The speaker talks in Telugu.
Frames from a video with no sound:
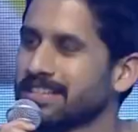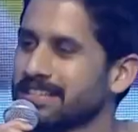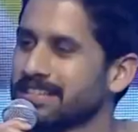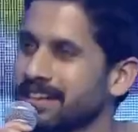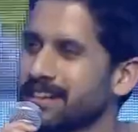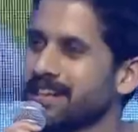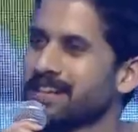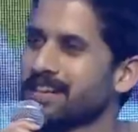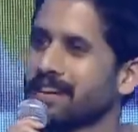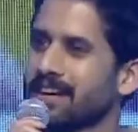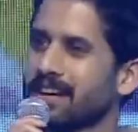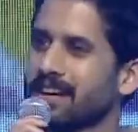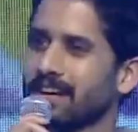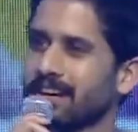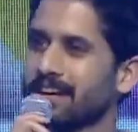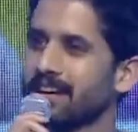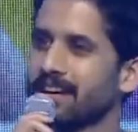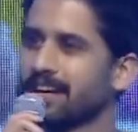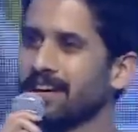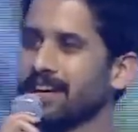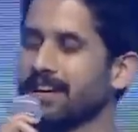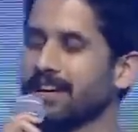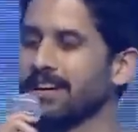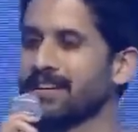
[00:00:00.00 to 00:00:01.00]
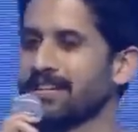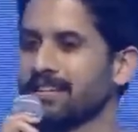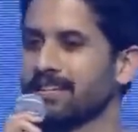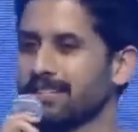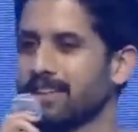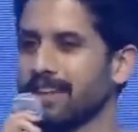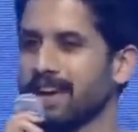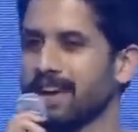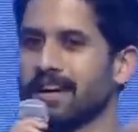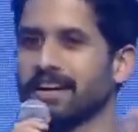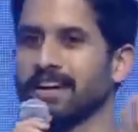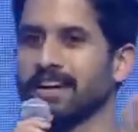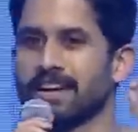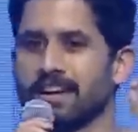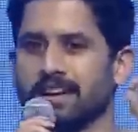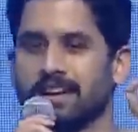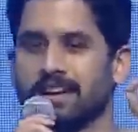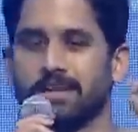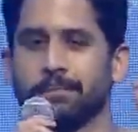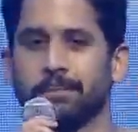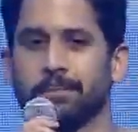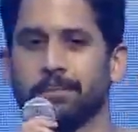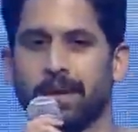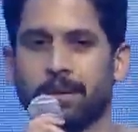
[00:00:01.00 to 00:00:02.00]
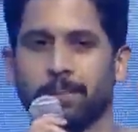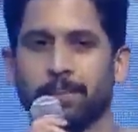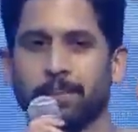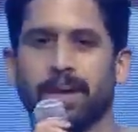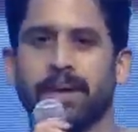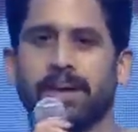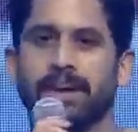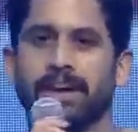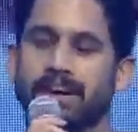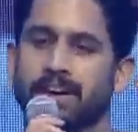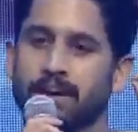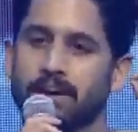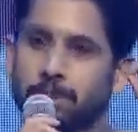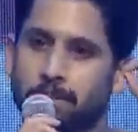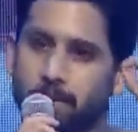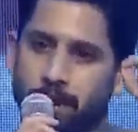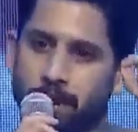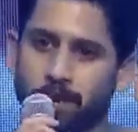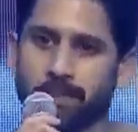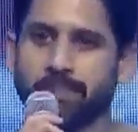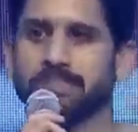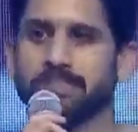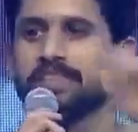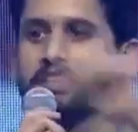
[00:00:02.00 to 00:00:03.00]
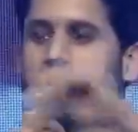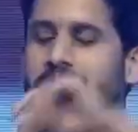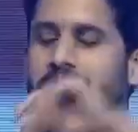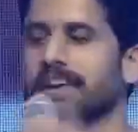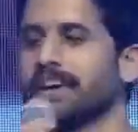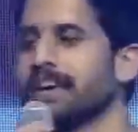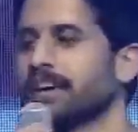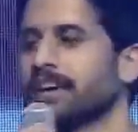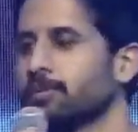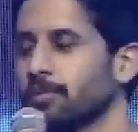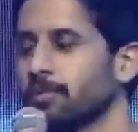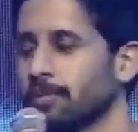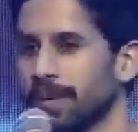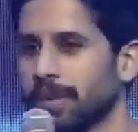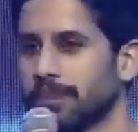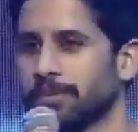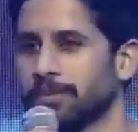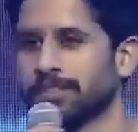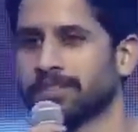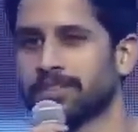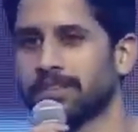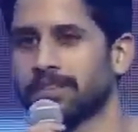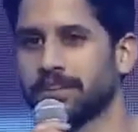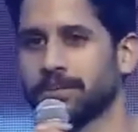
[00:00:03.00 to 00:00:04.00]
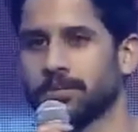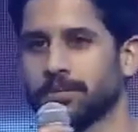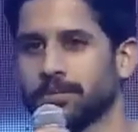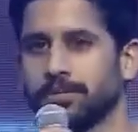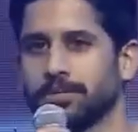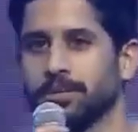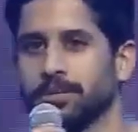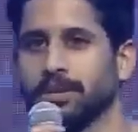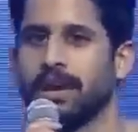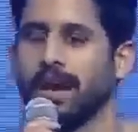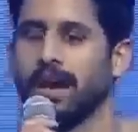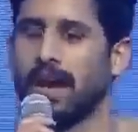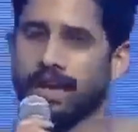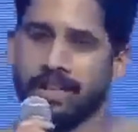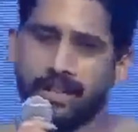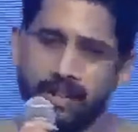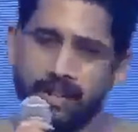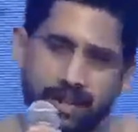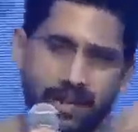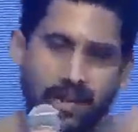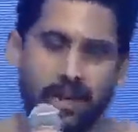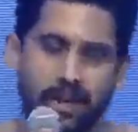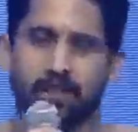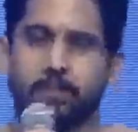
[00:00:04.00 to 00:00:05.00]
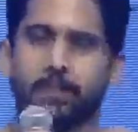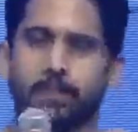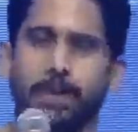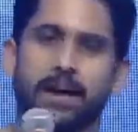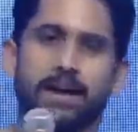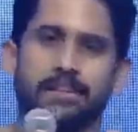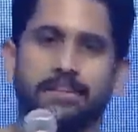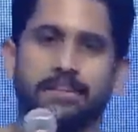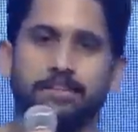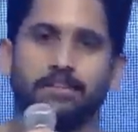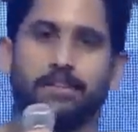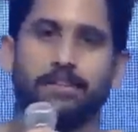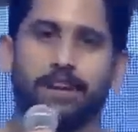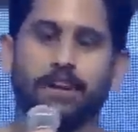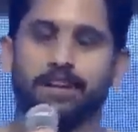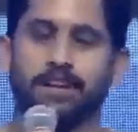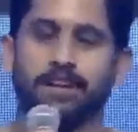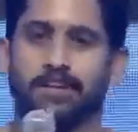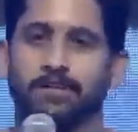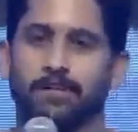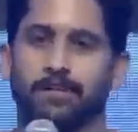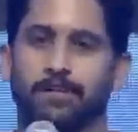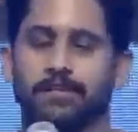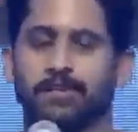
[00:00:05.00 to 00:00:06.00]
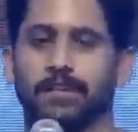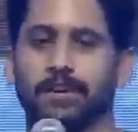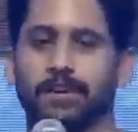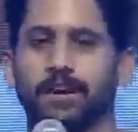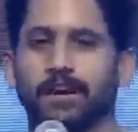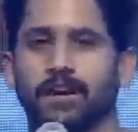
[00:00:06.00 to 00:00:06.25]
రిజల్ట్ కన్నా దానికి ప్రిపేర్ అయ్యే ప్రాసెస్ని ఎక్కువ ప్రేమిస్తాడు అదే నాకు బాగా ఇష్టం అఖిల్లో